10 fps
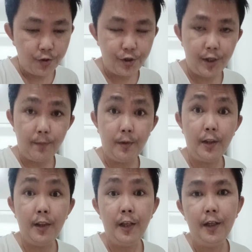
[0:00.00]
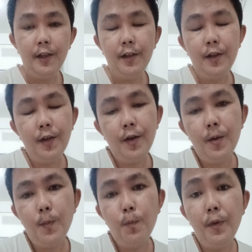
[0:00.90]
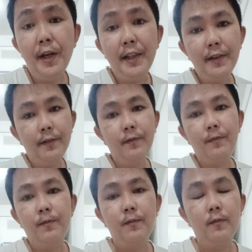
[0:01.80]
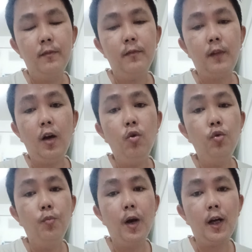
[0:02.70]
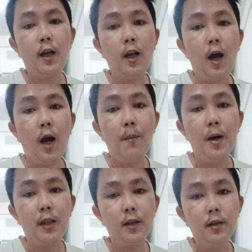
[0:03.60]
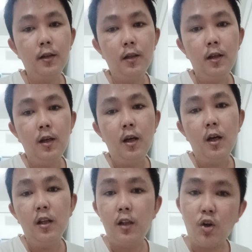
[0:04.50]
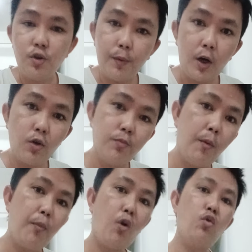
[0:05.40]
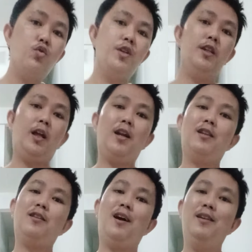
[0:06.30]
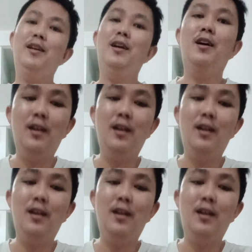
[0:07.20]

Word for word: Setiap detik, menit, tahun bahkan abad terus-menerus memproduksi tanda tanya.